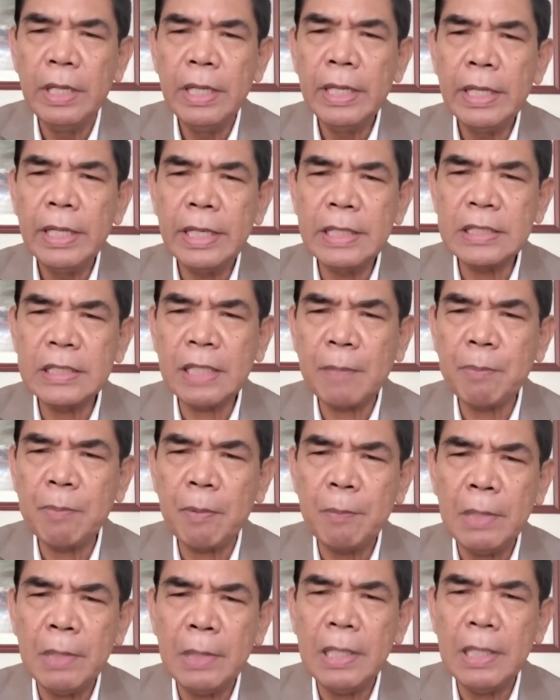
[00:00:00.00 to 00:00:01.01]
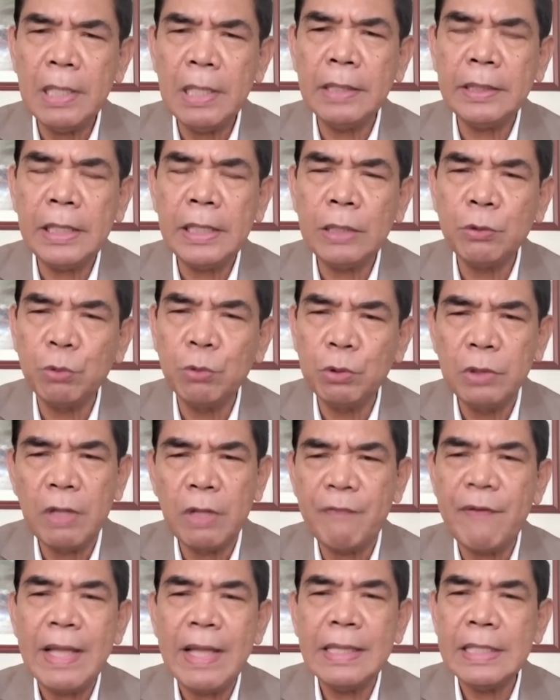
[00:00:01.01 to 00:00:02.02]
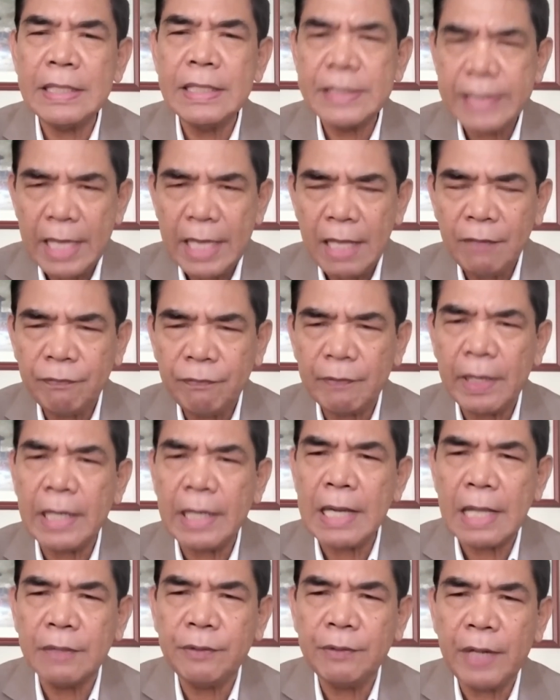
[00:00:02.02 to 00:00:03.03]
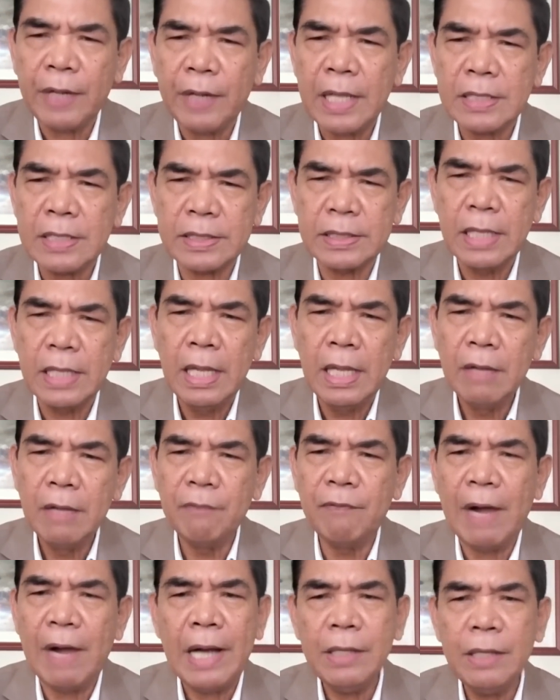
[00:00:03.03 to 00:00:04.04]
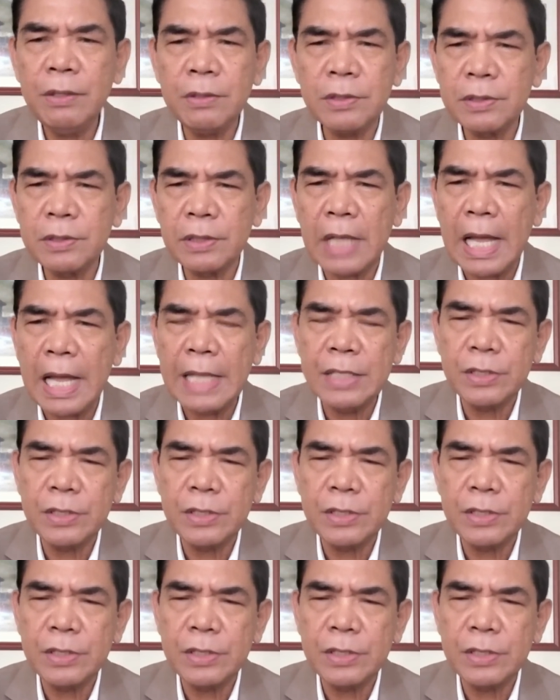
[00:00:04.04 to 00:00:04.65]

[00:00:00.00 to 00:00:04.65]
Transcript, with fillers: its capability to defend itself and address various kinds